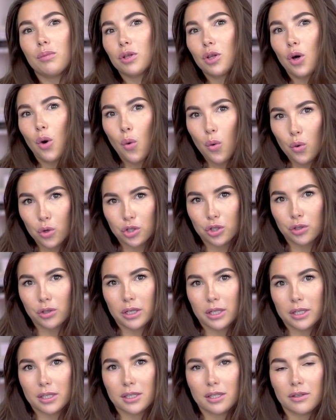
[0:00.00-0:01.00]
было очень
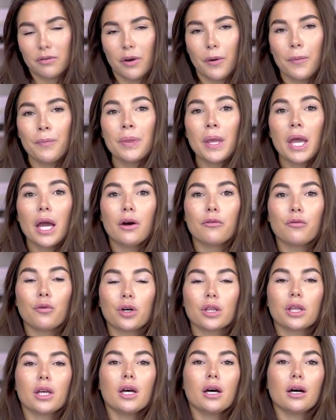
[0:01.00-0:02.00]
красиво.
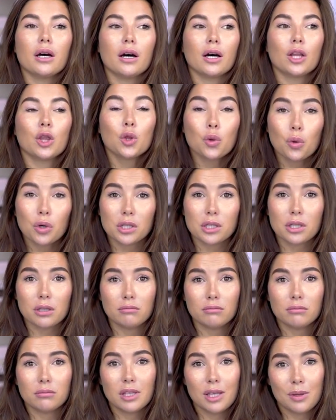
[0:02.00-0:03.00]
Вот, а, носим,
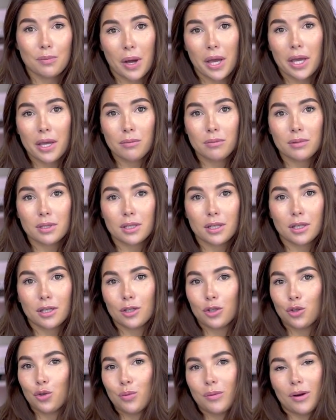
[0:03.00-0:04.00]
не боимся,
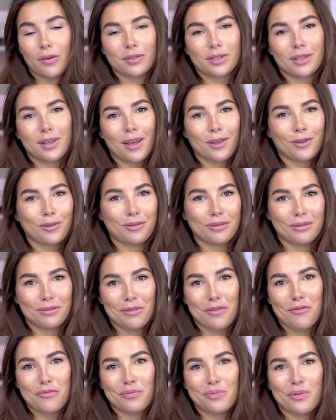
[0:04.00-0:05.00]
юбка в складку вам в